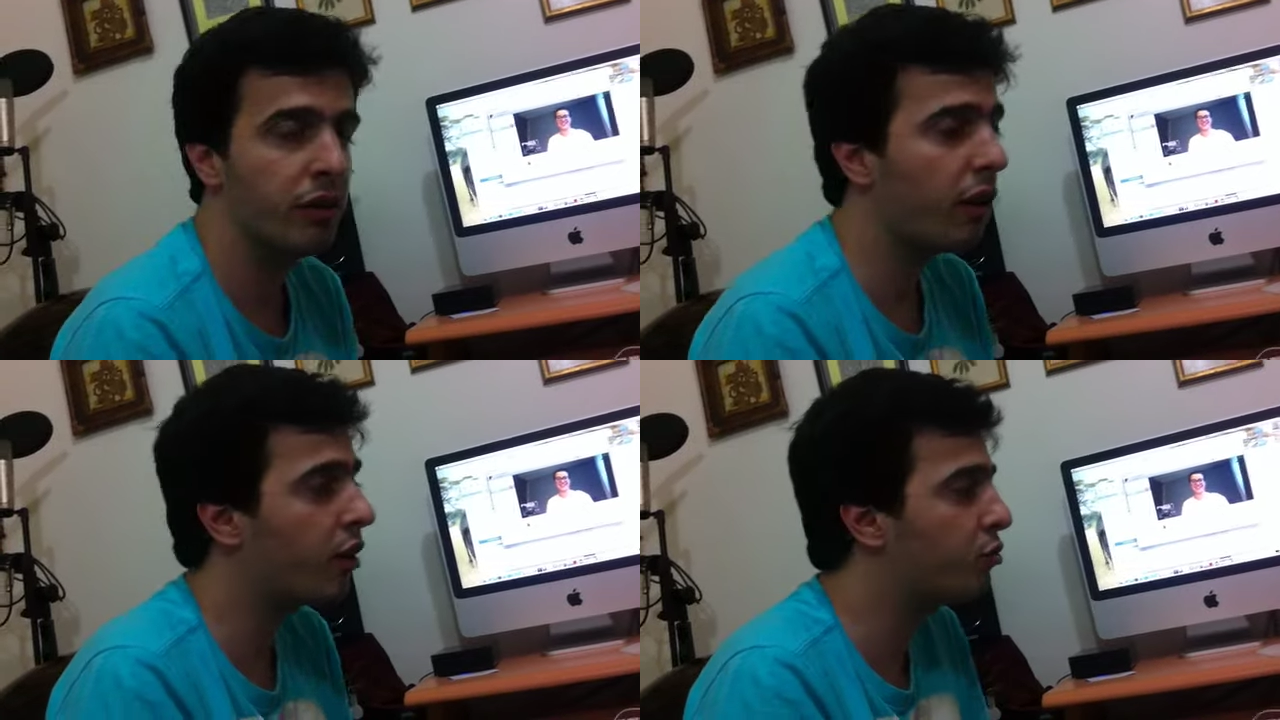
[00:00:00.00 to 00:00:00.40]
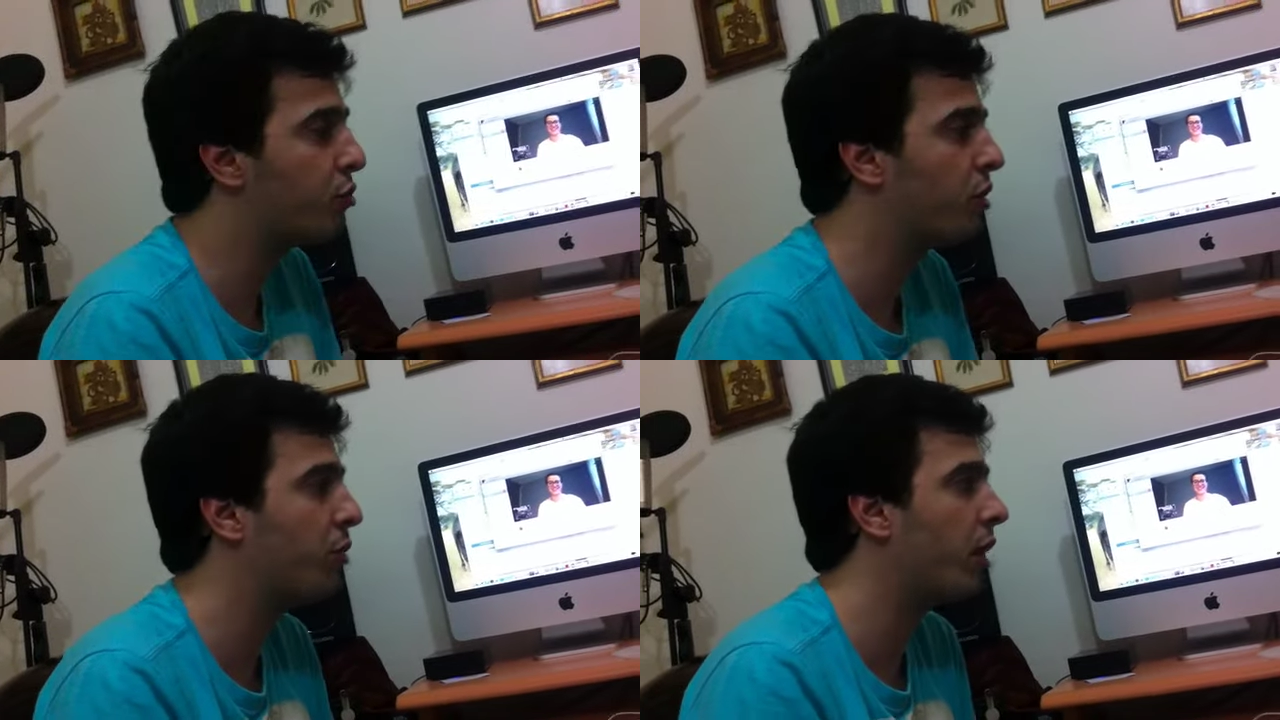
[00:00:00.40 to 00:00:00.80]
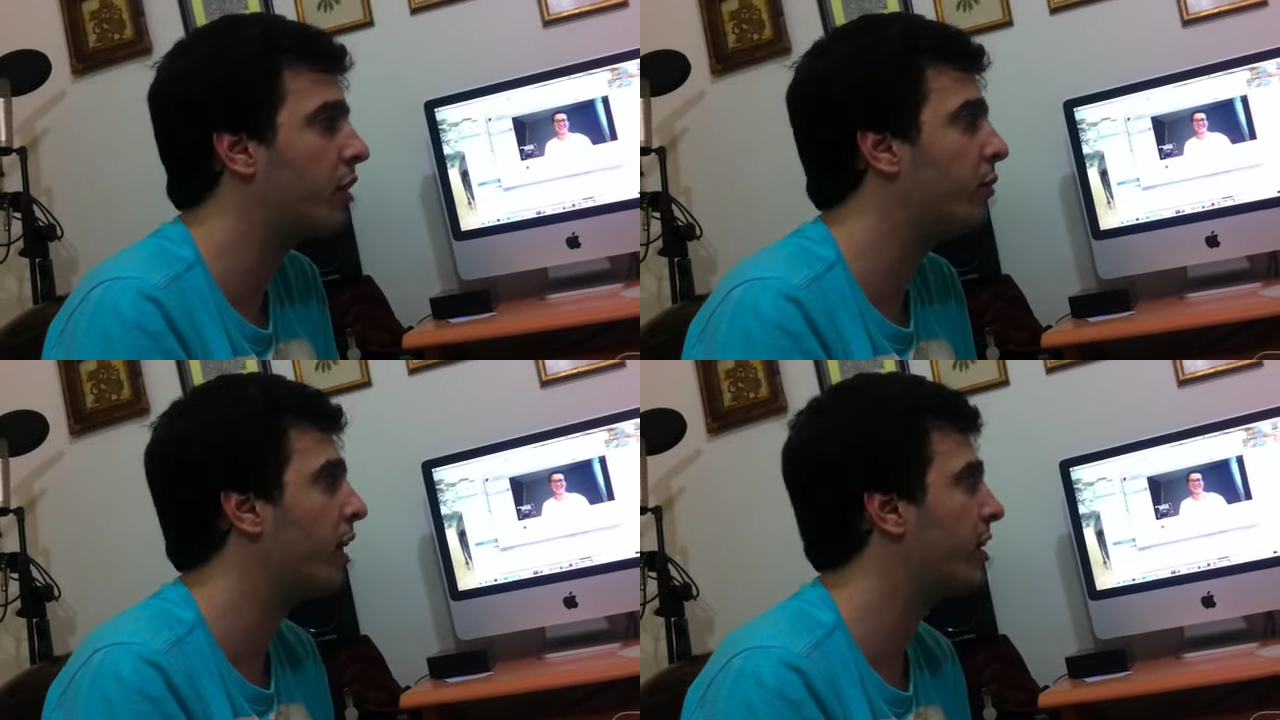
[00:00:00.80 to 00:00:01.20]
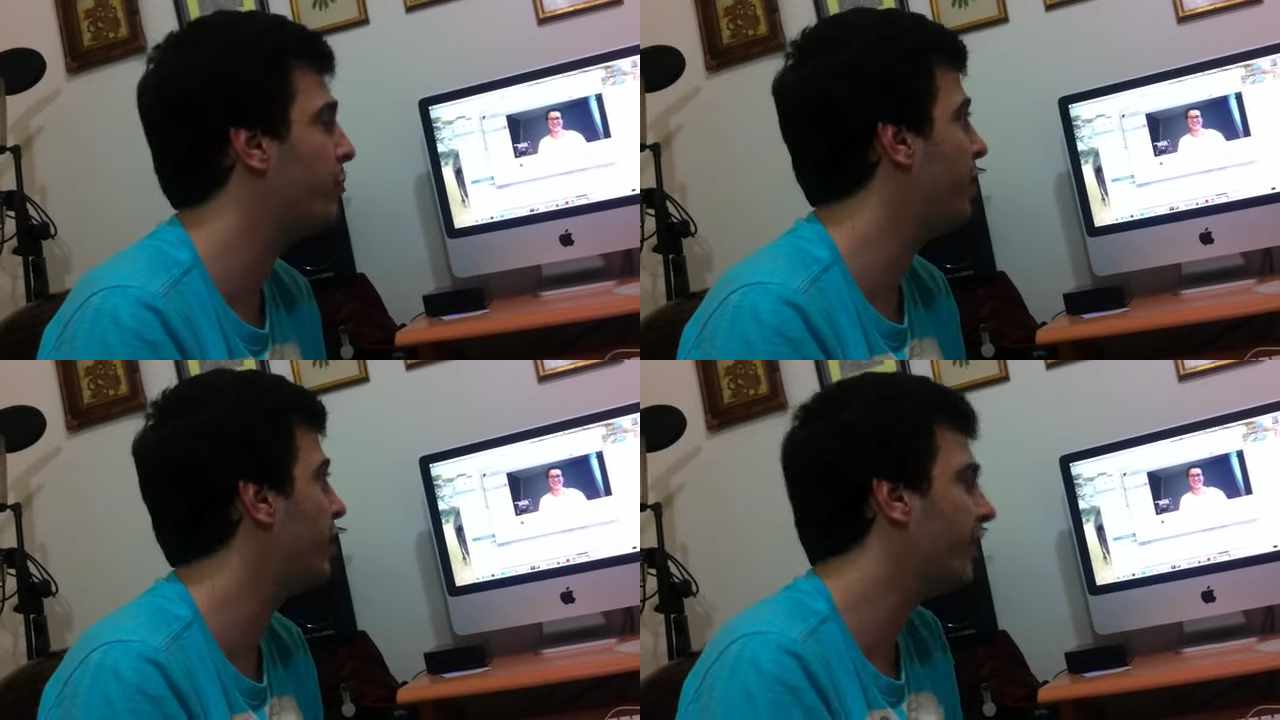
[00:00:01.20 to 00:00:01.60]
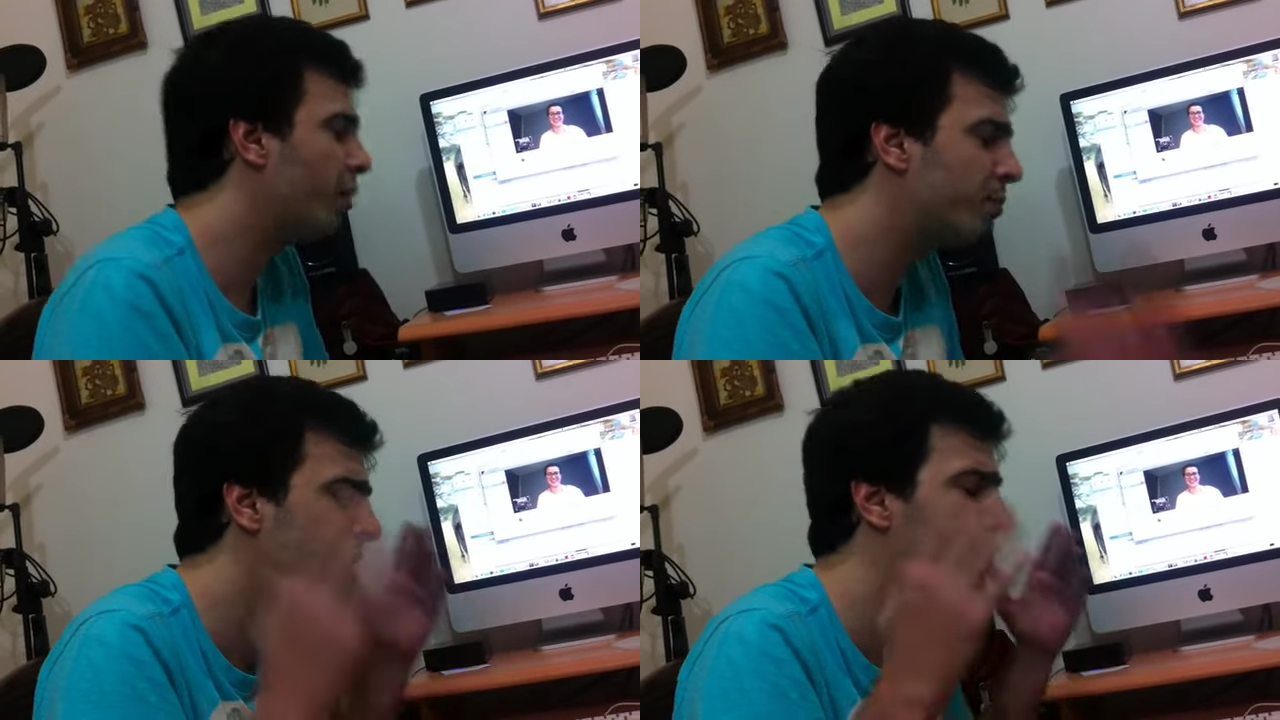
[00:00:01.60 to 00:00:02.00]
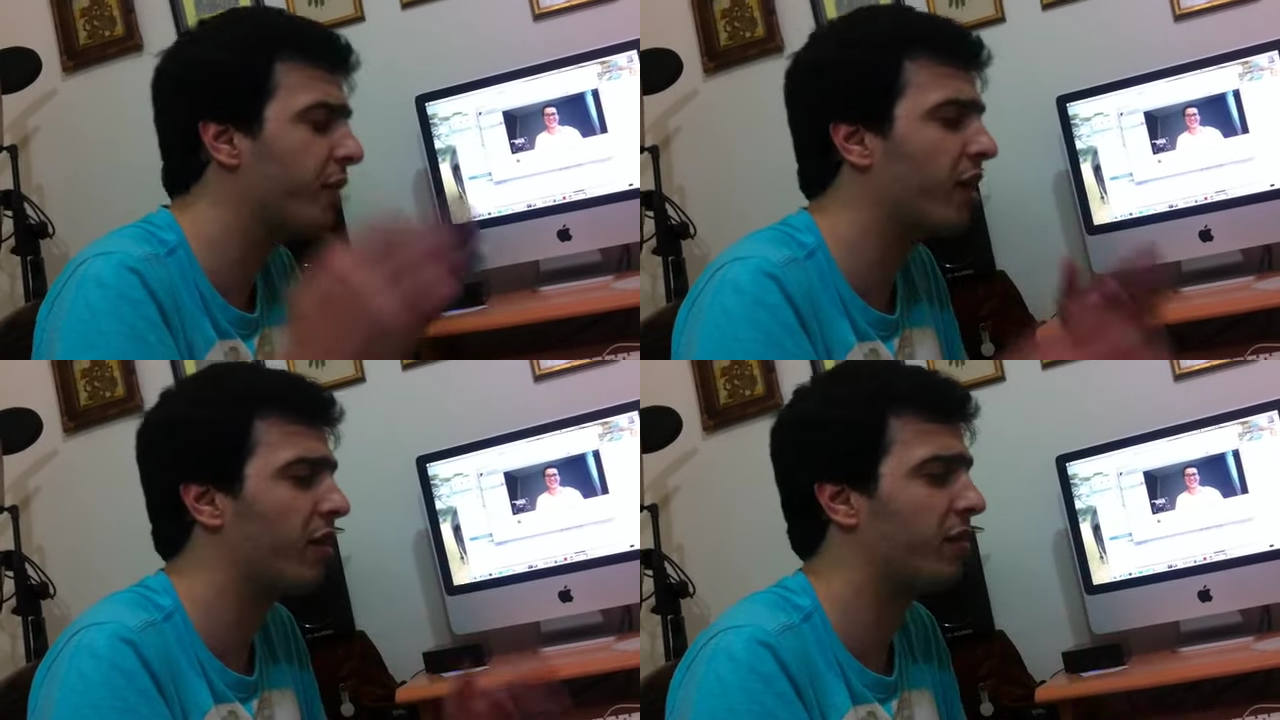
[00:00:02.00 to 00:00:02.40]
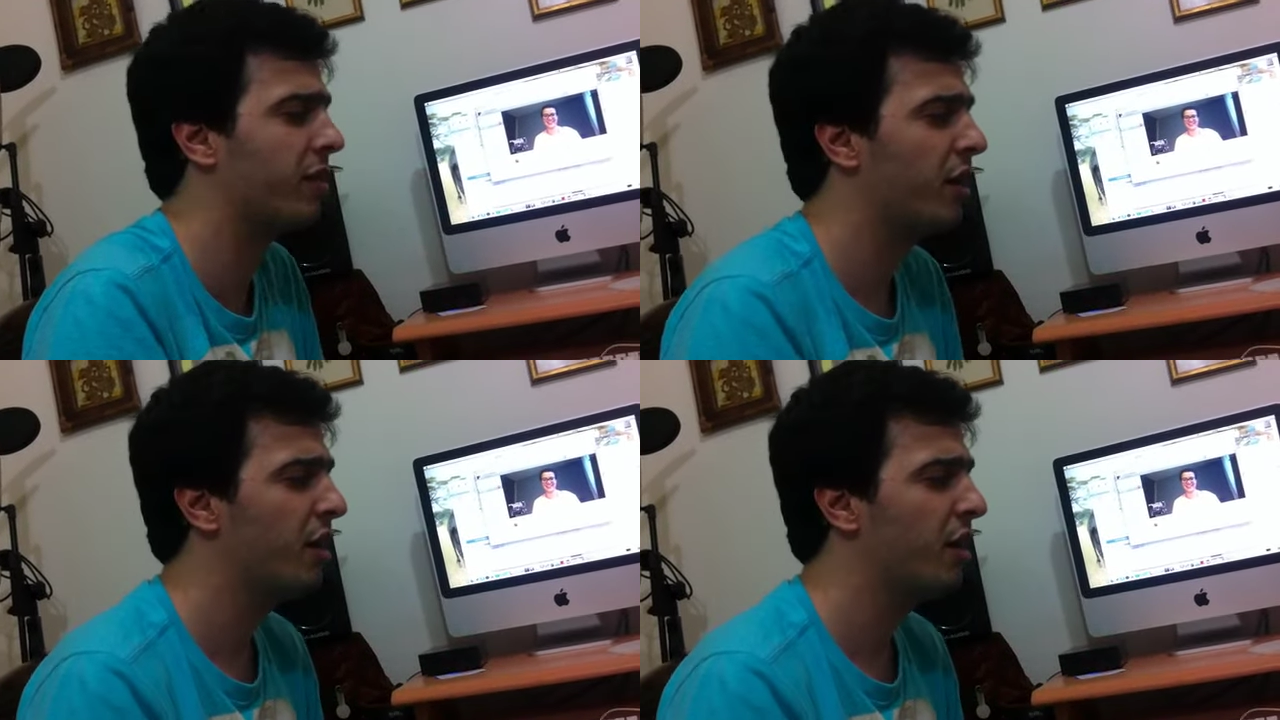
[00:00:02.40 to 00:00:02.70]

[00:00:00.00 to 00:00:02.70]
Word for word: تركت شغلي واخذت حقي من الاتعاب بكفي خلص